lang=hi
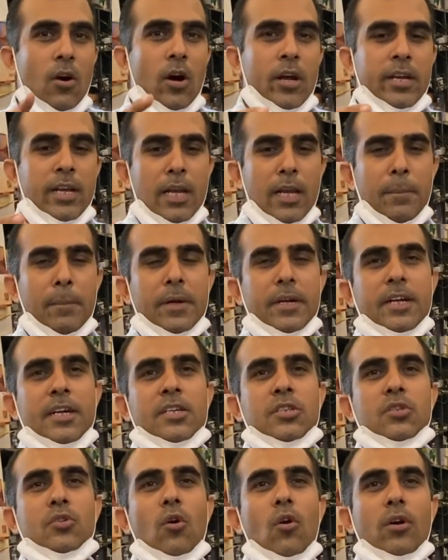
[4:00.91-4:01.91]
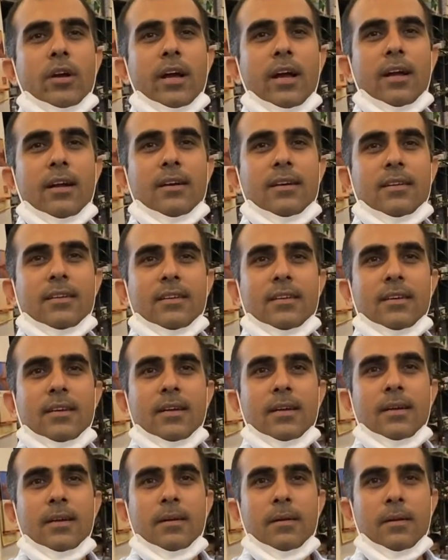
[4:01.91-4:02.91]
और ये लिमिटेड स्टॉक है
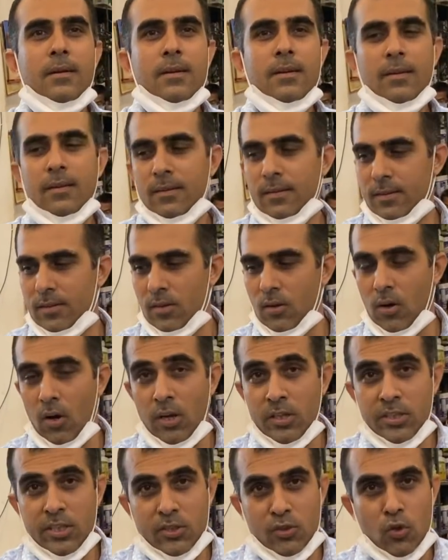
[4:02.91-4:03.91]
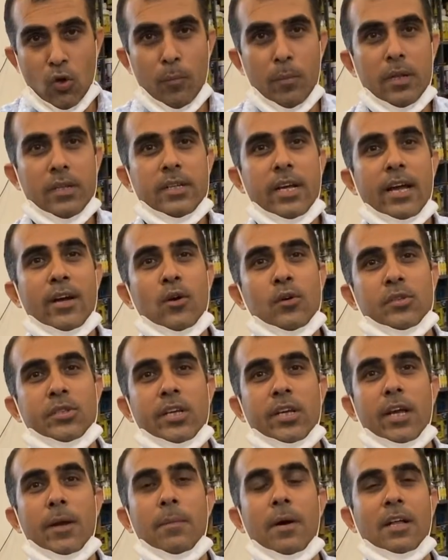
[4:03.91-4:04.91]
और जिसको मिल जाएगा
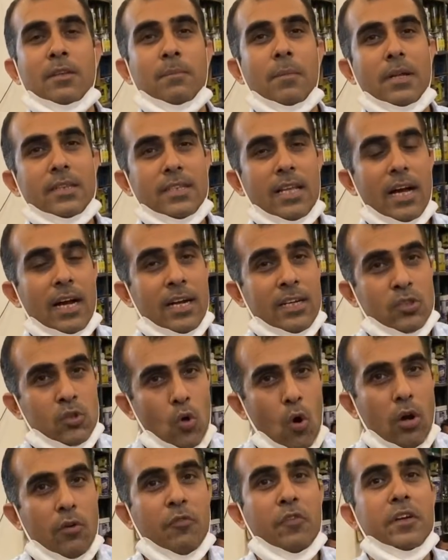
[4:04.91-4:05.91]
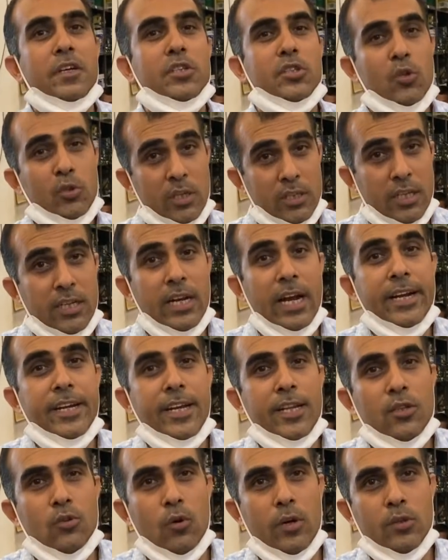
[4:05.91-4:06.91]
उसी के बाद बंद है अगर स्टॉक फिनिश हो जाता है
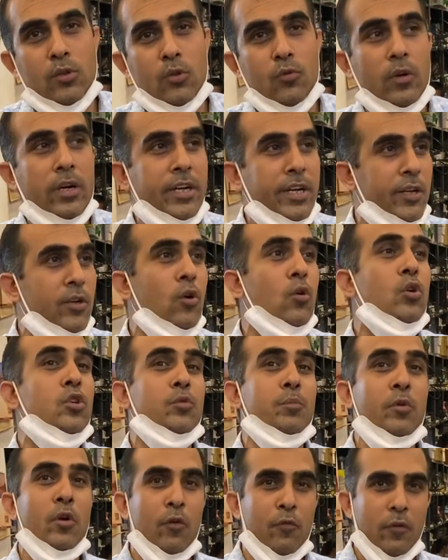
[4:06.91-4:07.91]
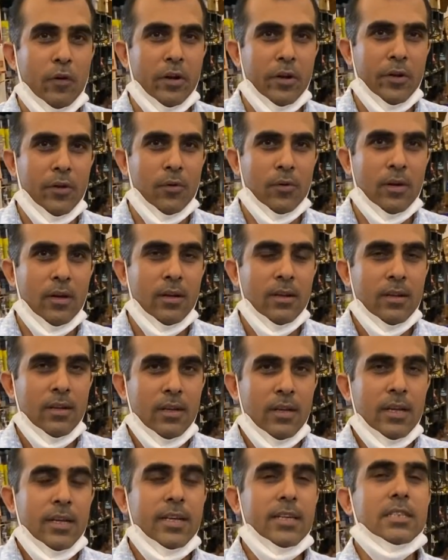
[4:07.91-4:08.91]
नाइनटीन को ही तो ट्वेंटी को कुछ भी ऑफर नहीं होगा
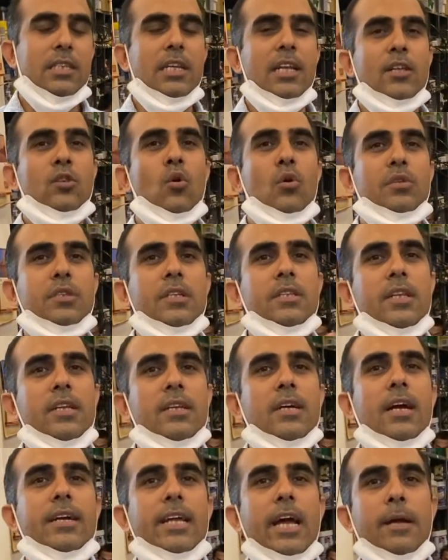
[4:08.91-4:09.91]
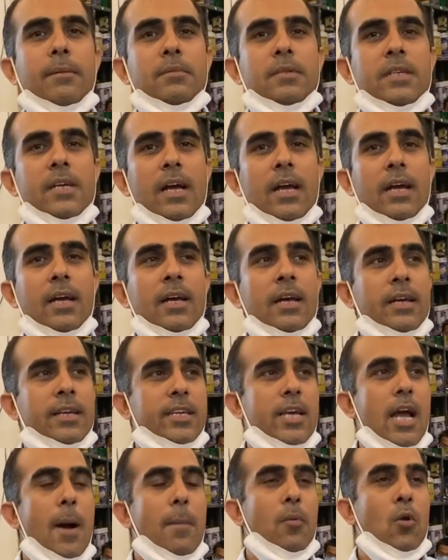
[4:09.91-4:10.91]
इसलिए दो तीन दिन का टाइम दिया है
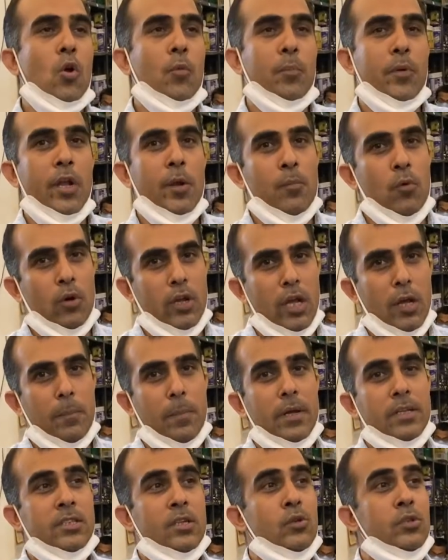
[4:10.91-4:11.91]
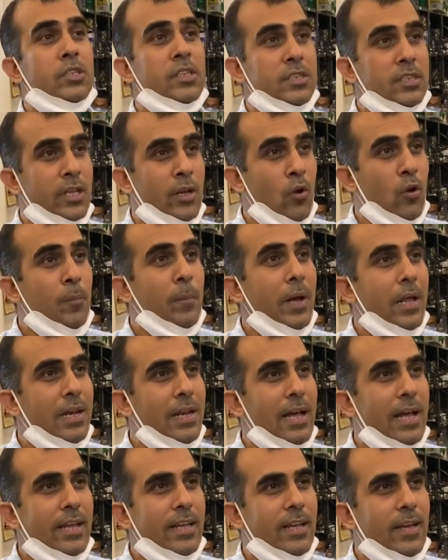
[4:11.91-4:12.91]
कि आप लोग प्री बुकिंग पे जो जितने लोग
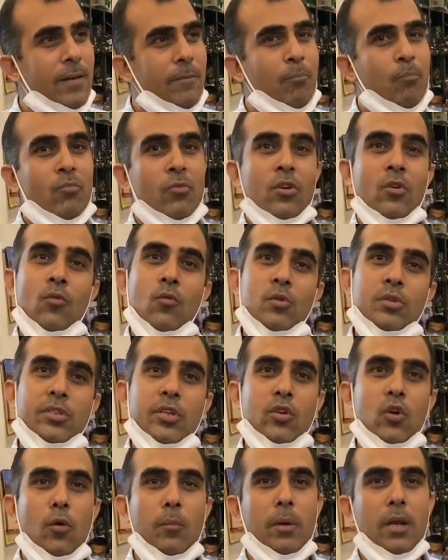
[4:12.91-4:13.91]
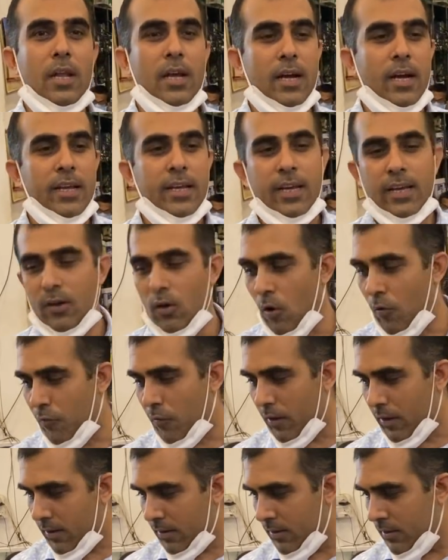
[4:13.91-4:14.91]
पहले आएंगे उसी को मिलेगा ये
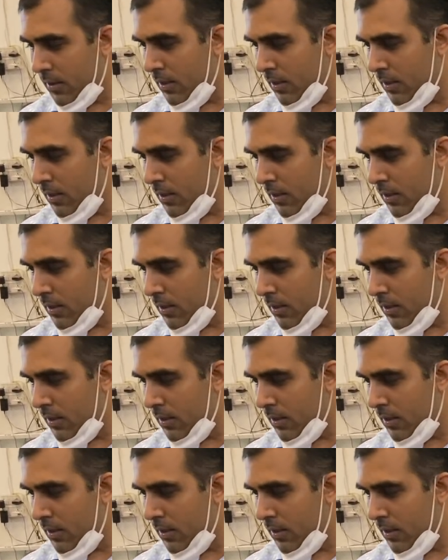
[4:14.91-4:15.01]
ऑफ़र